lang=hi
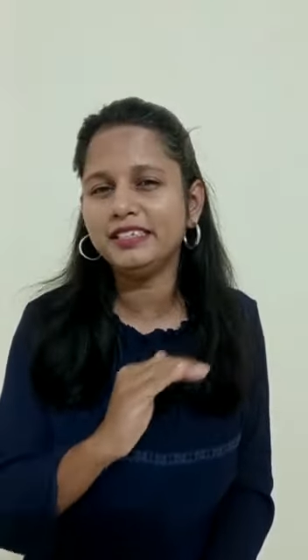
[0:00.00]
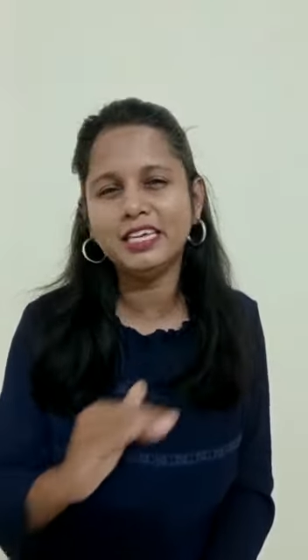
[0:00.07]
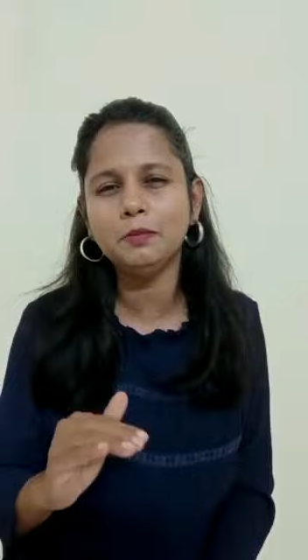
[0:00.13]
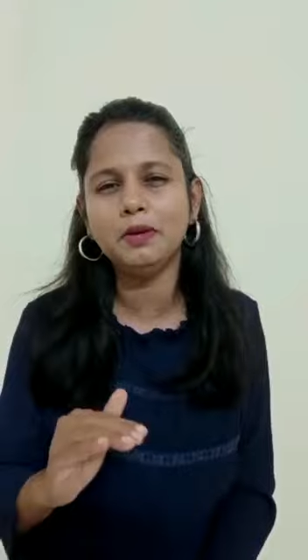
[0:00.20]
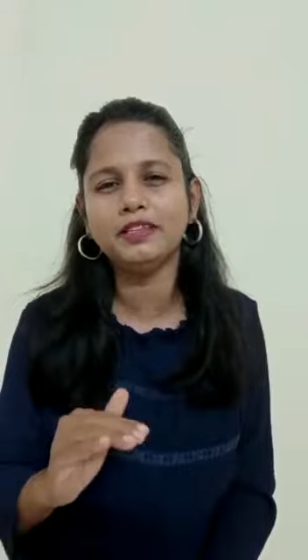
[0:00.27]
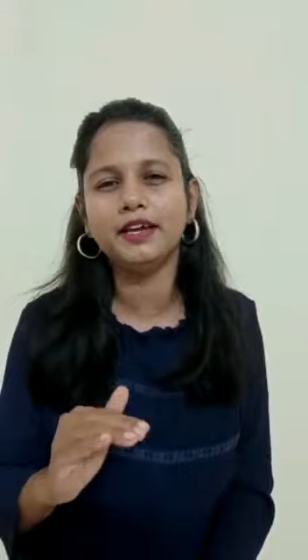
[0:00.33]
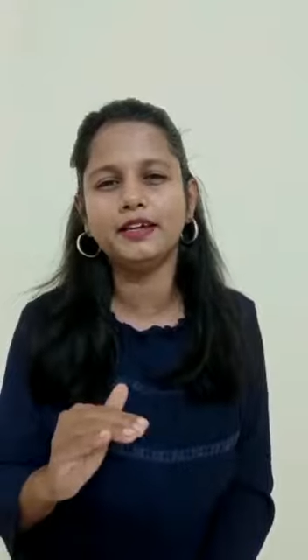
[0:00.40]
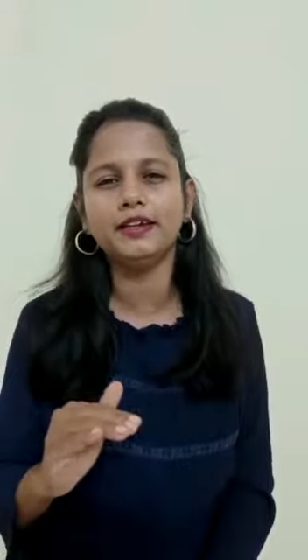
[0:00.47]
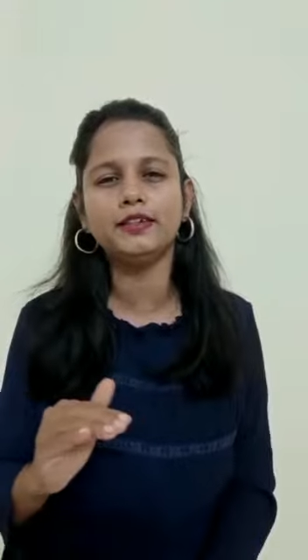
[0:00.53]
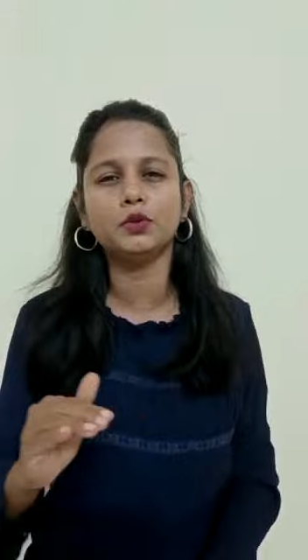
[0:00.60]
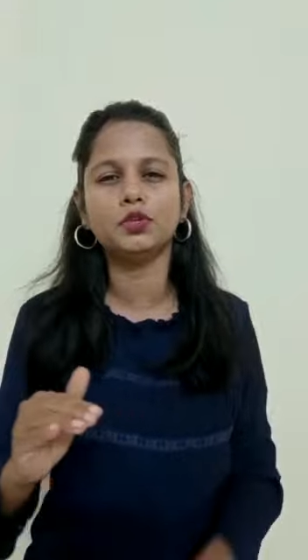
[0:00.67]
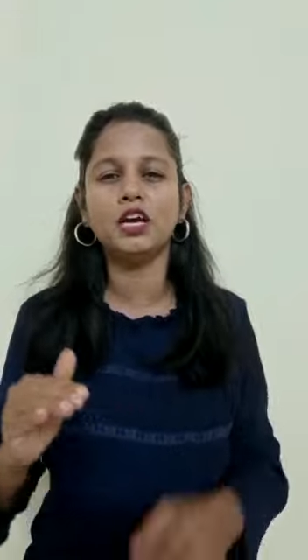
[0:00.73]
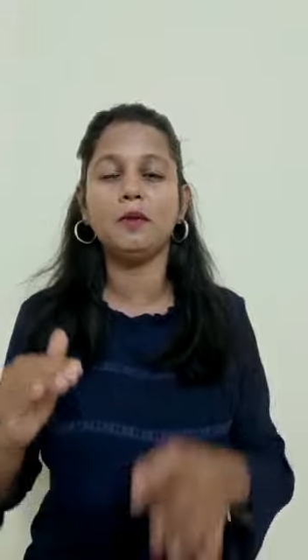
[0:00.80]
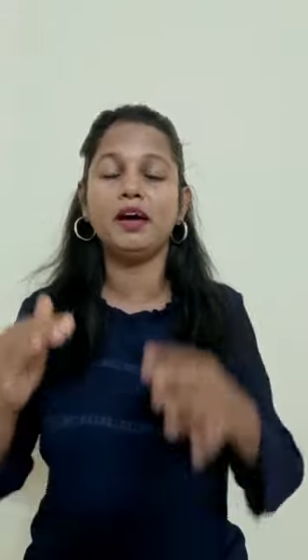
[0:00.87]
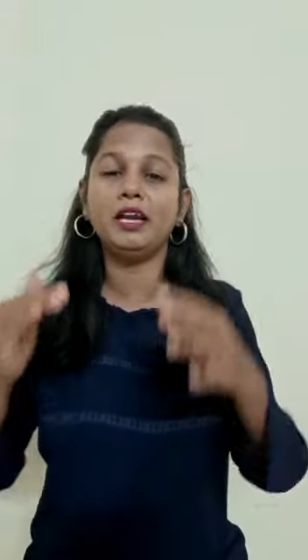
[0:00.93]
नहीं बताया क्योंकि
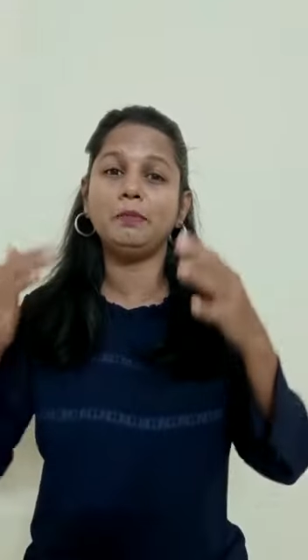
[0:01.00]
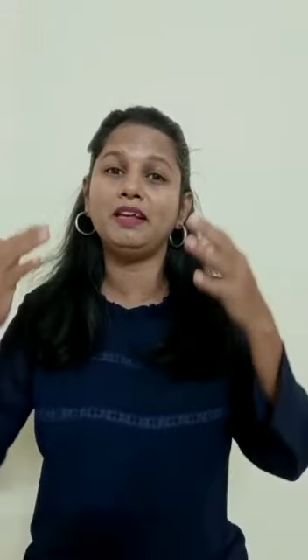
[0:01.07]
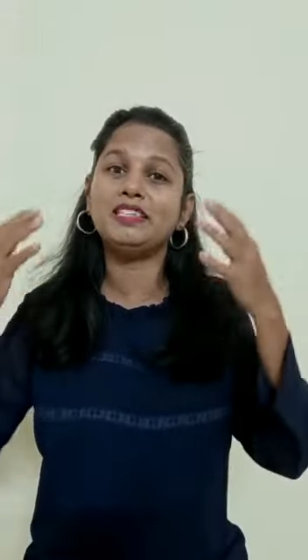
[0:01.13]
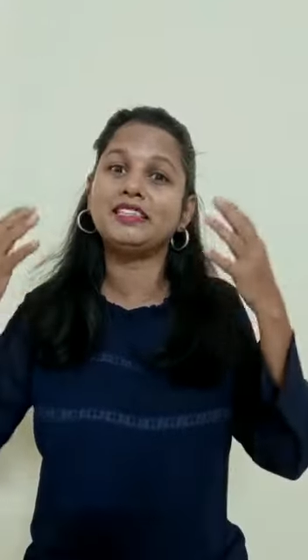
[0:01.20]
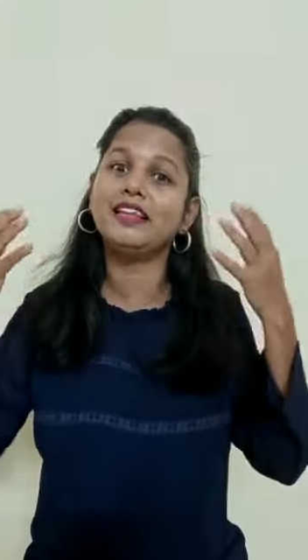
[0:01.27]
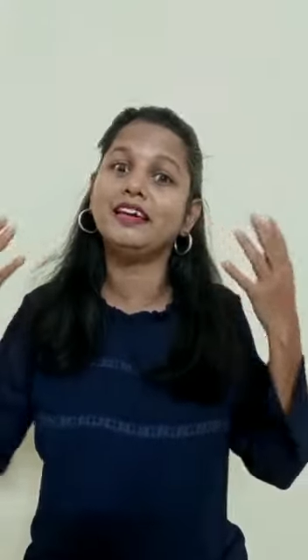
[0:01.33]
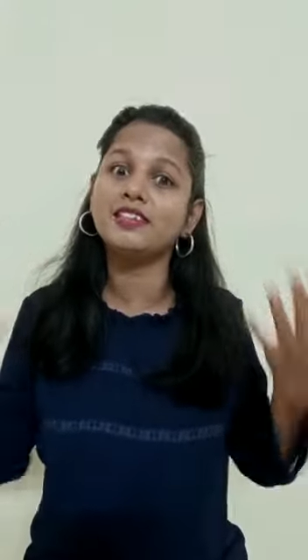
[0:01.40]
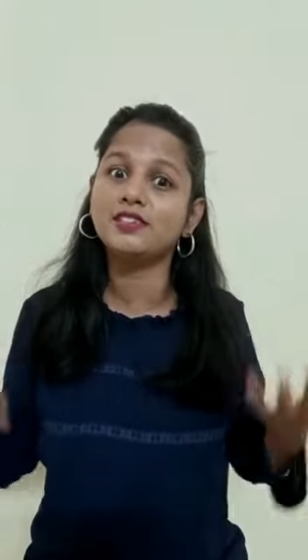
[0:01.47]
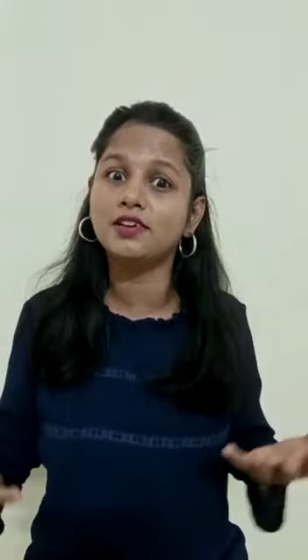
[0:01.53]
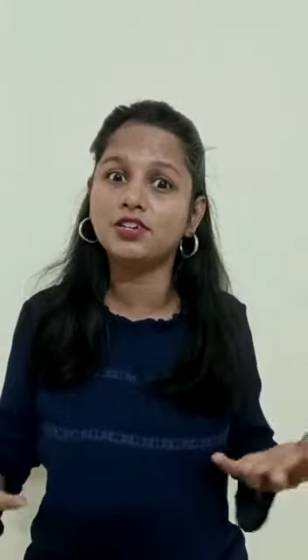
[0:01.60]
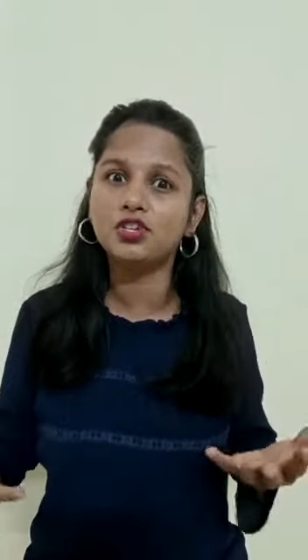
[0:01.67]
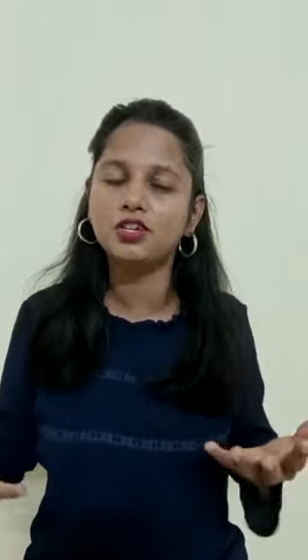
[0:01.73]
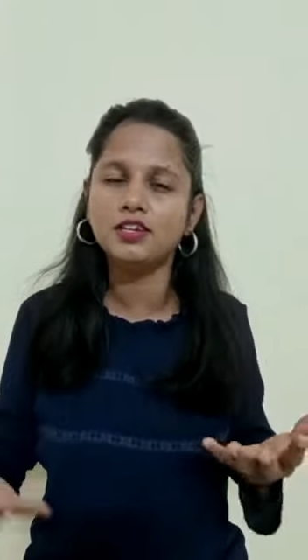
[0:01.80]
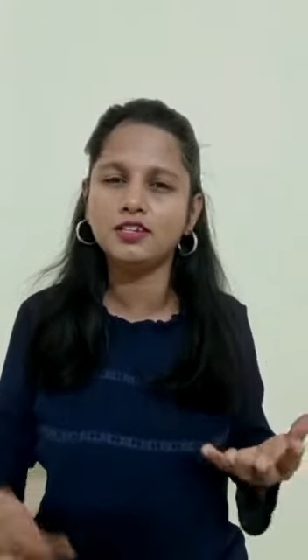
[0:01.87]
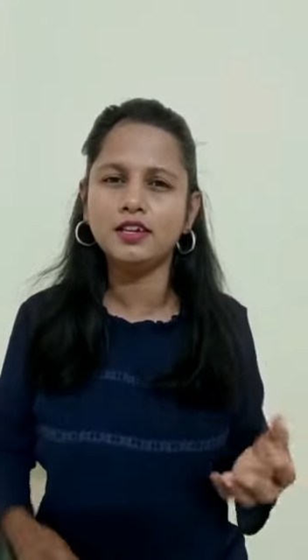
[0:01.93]
हमारे पास इतना रिसर्च
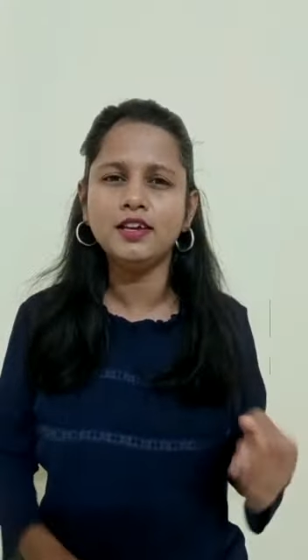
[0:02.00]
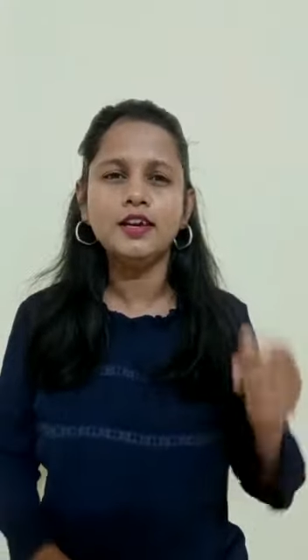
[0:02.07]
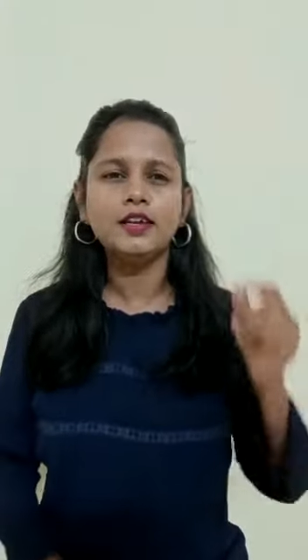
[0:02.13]
ही नहीं है